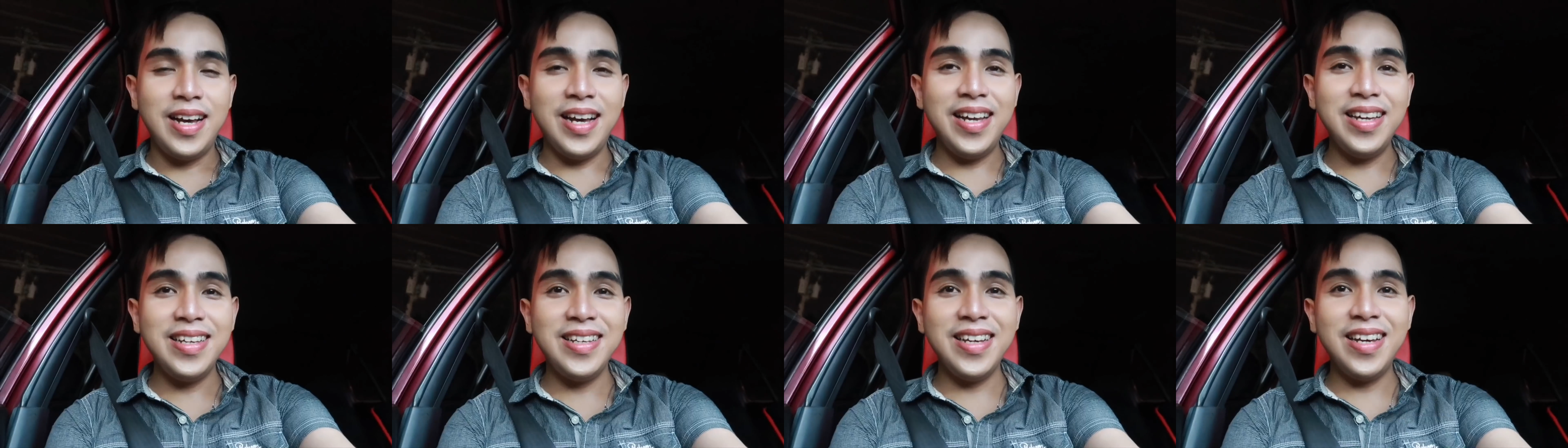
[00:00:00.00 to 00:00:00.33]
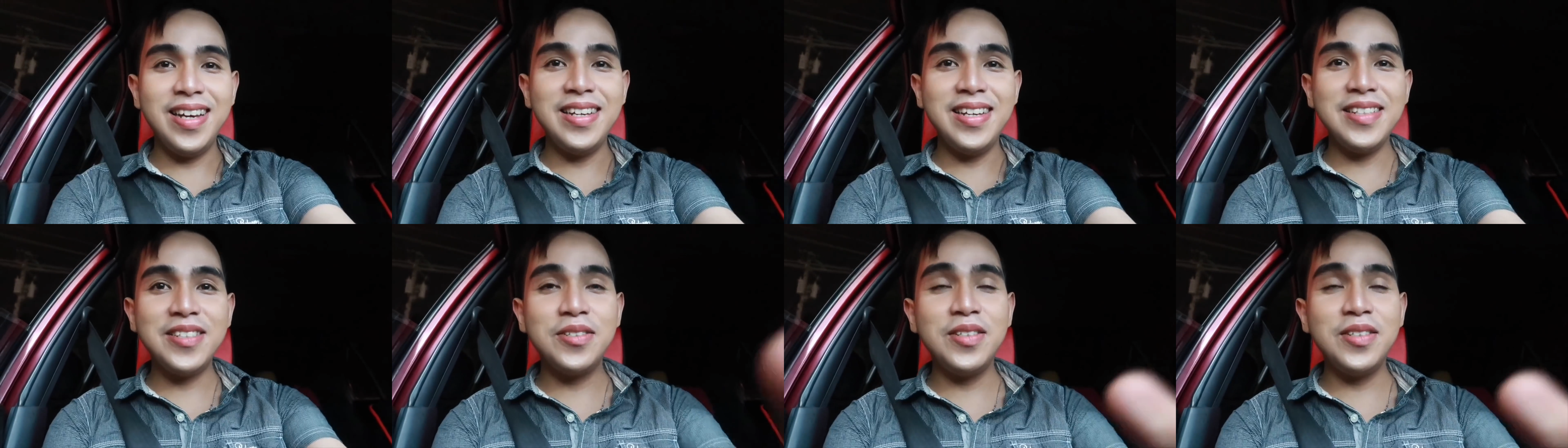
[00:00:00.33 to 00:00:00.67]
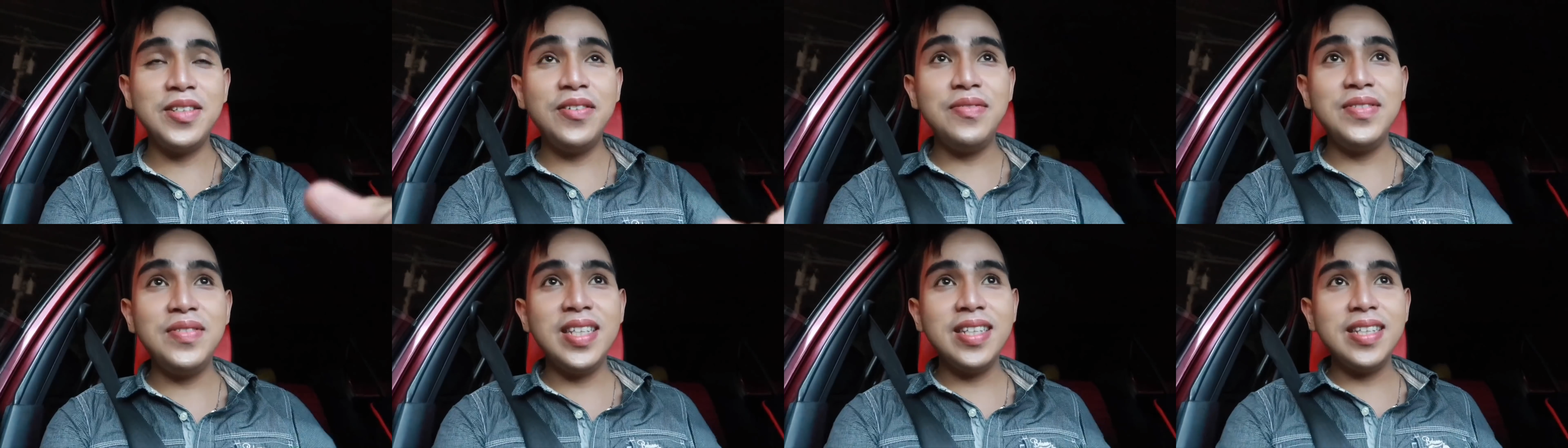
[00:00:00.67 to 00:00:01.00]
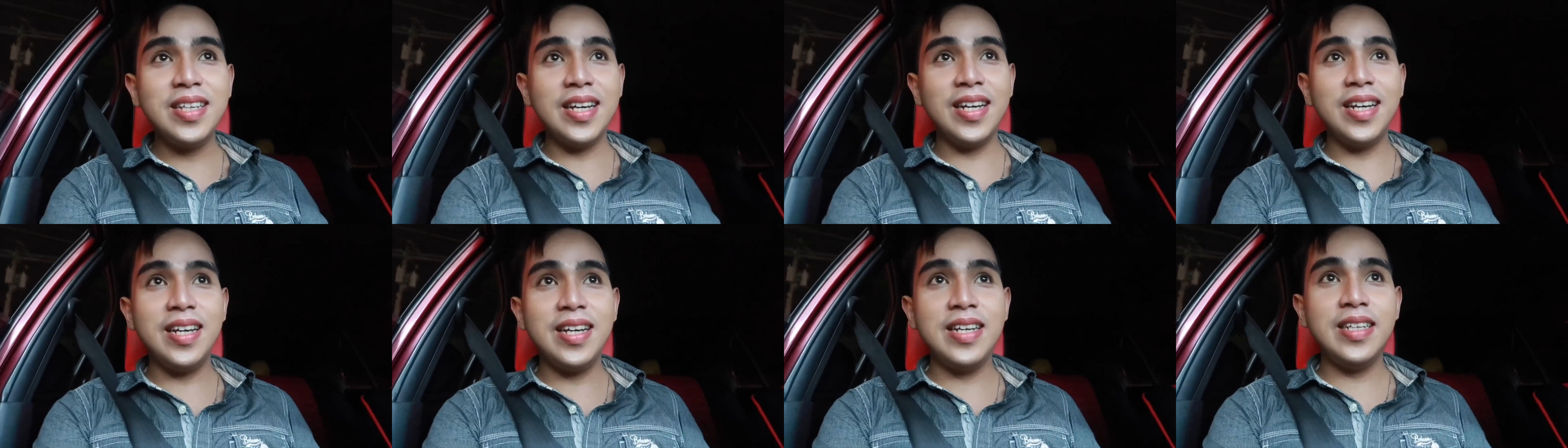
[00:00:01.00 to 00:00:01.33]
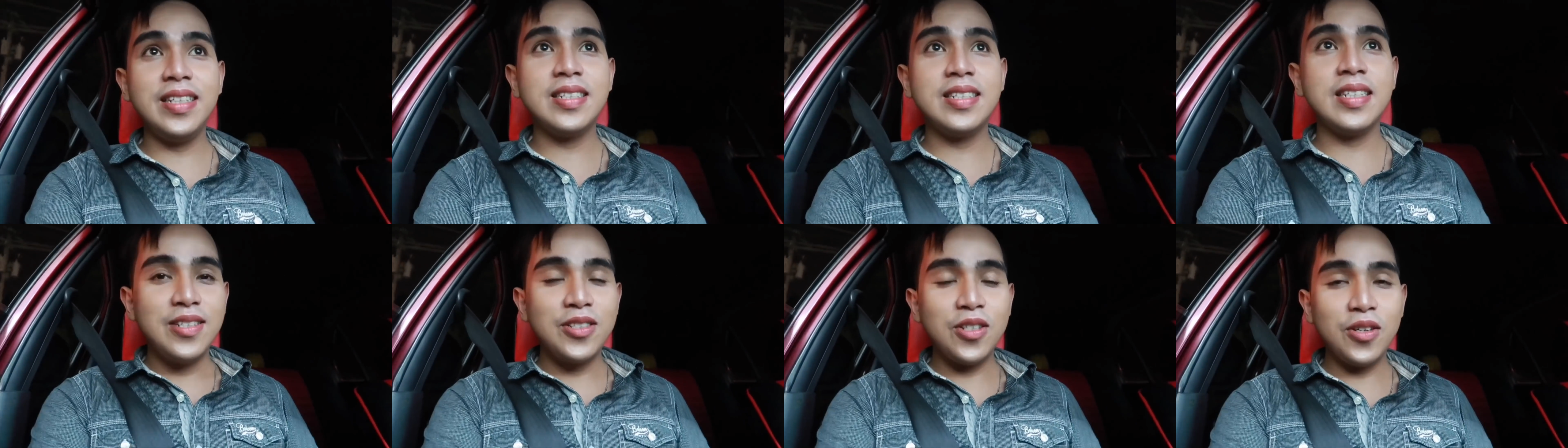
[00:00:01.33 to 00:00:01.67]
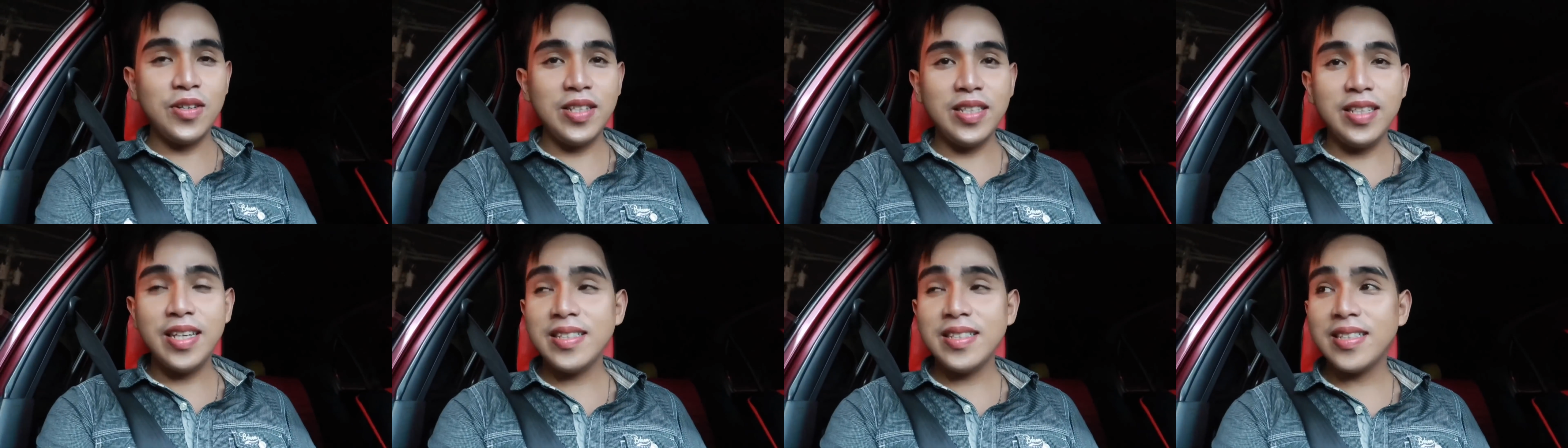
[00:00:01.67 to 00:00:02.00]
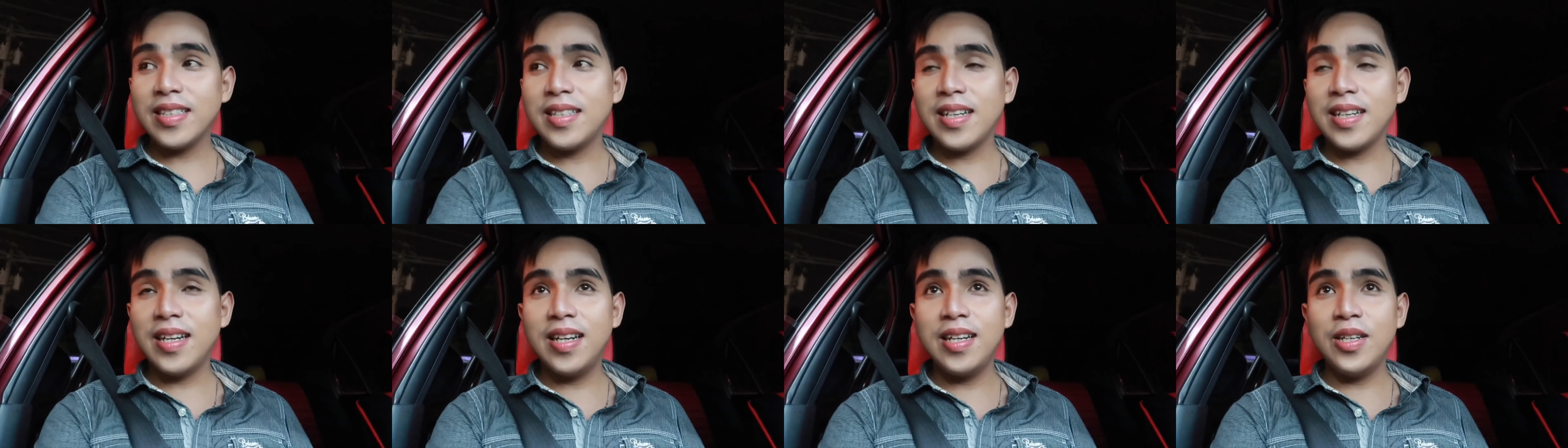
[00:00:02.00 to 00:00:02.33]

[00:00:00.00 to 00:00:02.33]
Hi guys! Good evening guys! Sorry guys,